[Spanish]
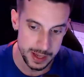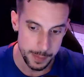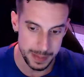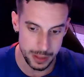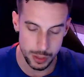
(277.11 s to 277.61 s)

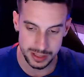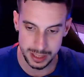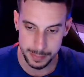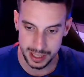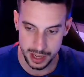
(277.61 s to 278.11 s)
Mira, durante
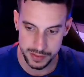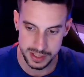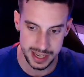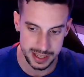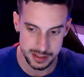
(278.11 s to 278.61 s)
el mercado de
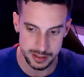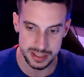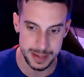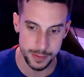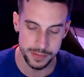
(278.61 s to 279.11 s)
fichajes
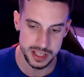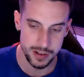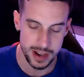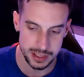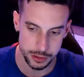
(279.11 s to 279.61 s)
ya hemos fichado
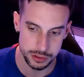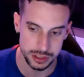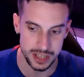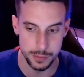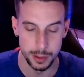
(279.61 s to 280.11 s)
a estos
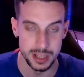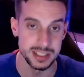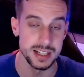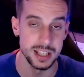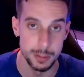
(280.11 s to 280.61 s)
tres futbolistas,
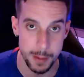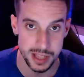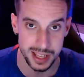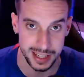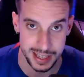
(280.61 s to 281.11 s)
así que los vamos a
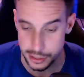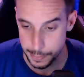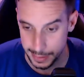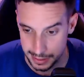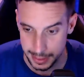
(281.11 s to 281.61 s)
dejar ahí, si os
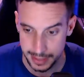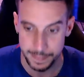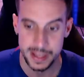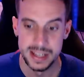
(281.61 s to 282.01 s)
parece bien,